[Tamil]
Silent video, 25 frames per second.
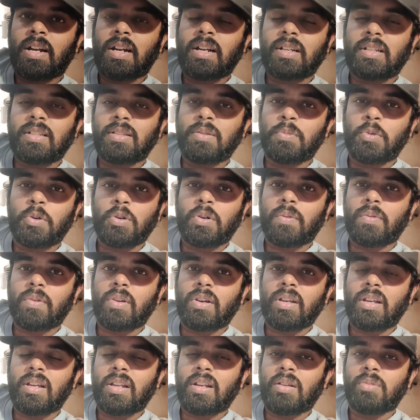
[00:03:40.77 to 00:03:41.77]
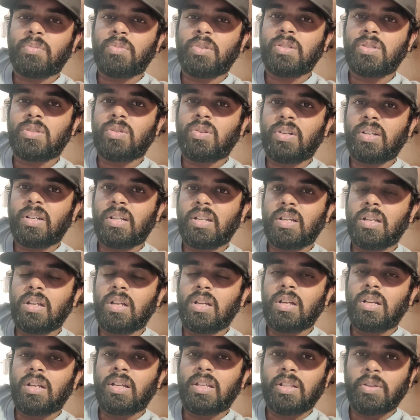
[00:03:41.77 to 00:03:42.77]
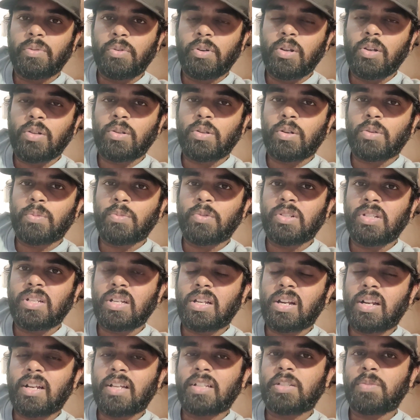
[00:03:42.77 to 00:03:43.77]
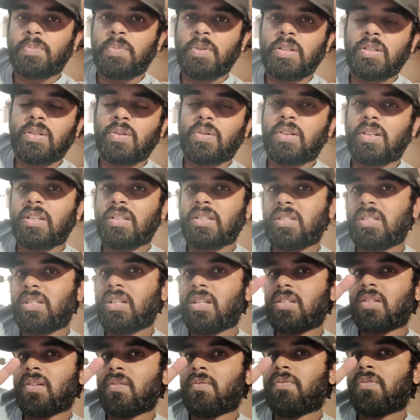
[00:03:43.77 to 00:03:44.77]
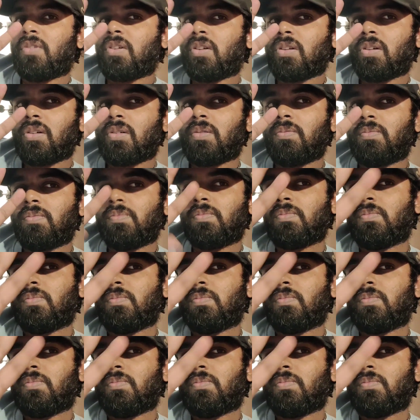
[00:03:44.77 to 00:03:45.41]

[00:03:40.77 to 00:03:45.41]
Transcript: என்ன நடக்குது மோட்டோ பிளாகிங்கில் அப்படின்னு சொல்லிட்டு இந்த வீடியோ இதோட முடிச்சுக்கிறாங்க ஸ்பீஸ் அவுட் அண்ட் ஸ்டே சேஃப் டட்டா